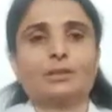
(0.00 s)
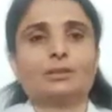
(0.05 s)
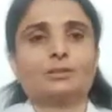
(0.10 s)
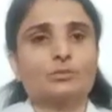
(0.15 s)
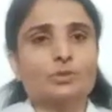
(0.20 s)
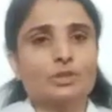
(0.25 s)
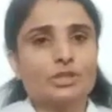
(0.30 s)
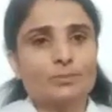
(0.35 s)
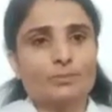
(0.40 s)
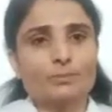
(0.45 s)

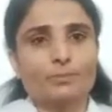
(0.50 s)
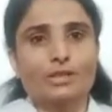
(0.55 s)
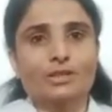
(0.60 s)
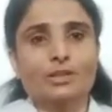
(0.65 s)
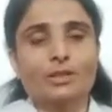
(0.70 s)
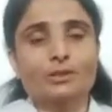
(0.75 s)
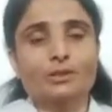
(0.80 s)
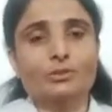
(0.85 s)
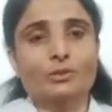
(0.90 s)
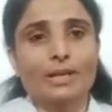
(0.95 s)
कुछ
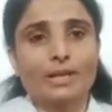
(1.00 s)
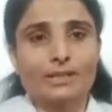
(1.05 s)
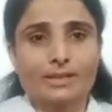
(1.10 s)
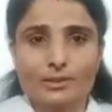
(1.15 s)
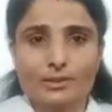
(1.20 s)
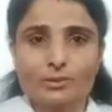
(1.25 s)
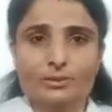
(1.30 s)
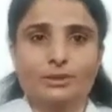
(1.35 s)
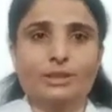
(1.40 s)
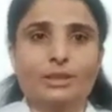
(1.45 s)
पेशेंट तो ऐसे
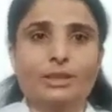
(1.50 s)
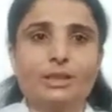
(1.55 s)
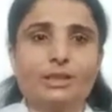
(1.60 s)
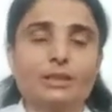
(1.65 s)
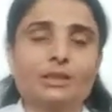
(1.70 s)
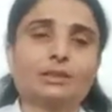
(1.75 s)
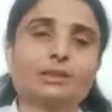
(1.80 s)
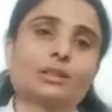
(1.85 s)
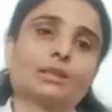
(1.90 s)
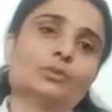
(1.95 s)
होते हैं
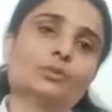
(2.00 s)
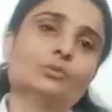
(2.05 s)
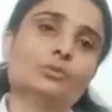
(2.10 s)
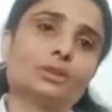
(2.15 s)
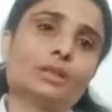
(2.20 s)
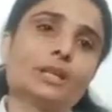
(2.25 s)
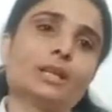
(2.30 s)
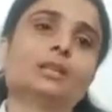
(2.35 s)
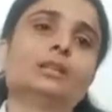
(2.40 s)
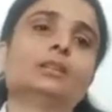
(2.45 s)
कि
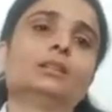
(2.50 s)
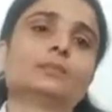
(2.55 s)
उनकी